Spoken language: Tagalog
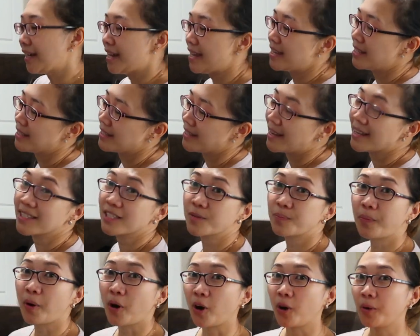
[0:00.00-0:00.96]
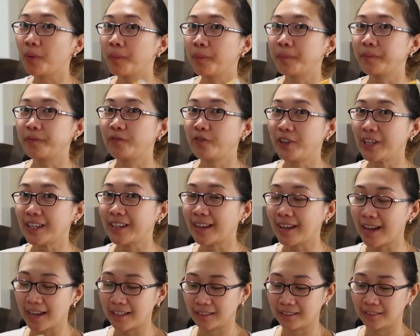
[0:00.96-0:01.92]
And yes po,
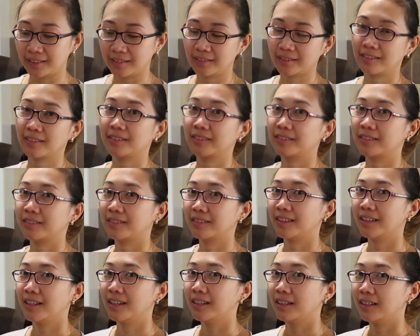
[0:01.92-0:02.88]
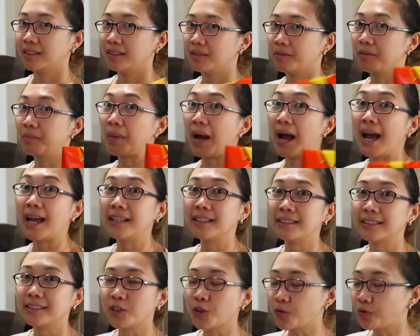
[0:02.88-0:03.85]
bikat.
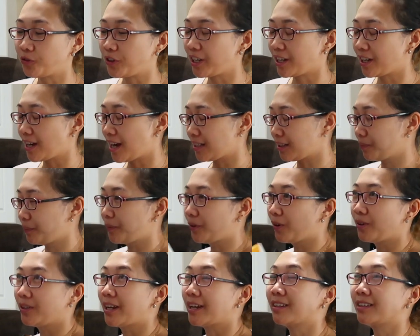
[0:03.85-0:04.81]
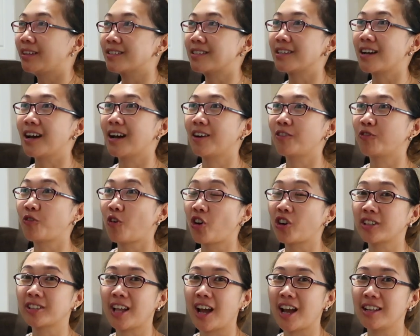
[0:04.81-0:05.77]
Mahal yung bikat po. Like, nasa
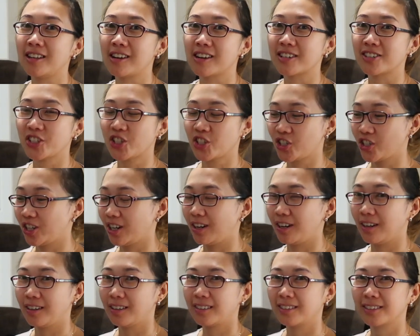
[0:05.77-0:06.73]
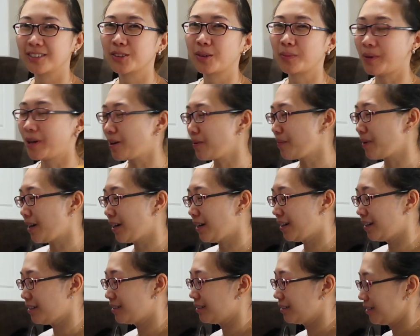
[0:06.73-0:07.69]
$4 siya. Sobrang
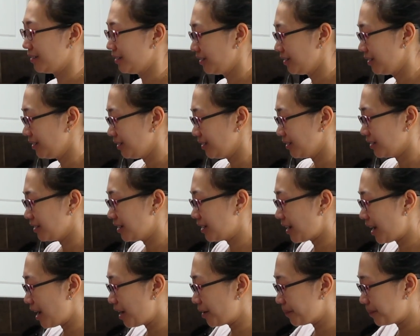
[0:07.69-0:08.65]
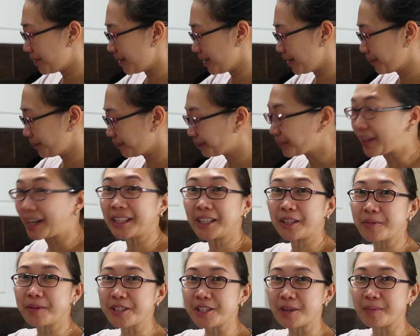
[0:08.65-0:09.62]
mahal. Grabe. Kahit
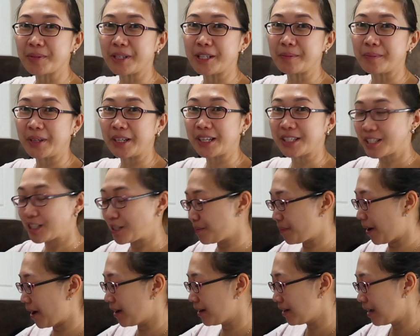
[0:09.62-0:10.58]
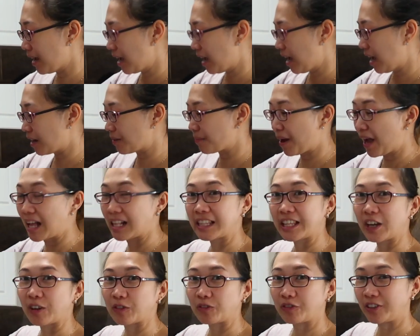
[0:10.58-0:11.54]
naman sa Pilipinas, diba? Kumahal
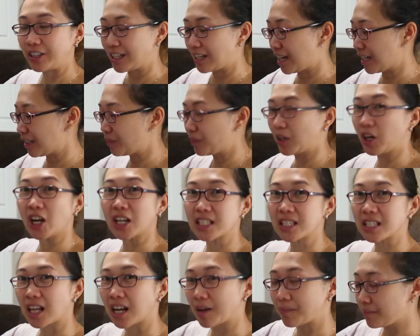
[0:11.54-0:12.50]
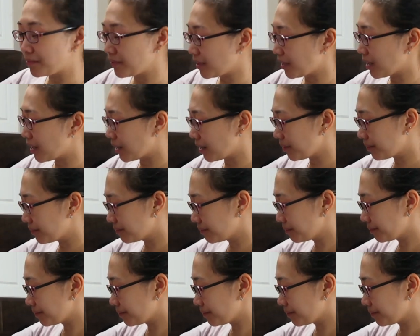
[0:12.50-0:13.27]
ng bikat. Pero ang sarap niya.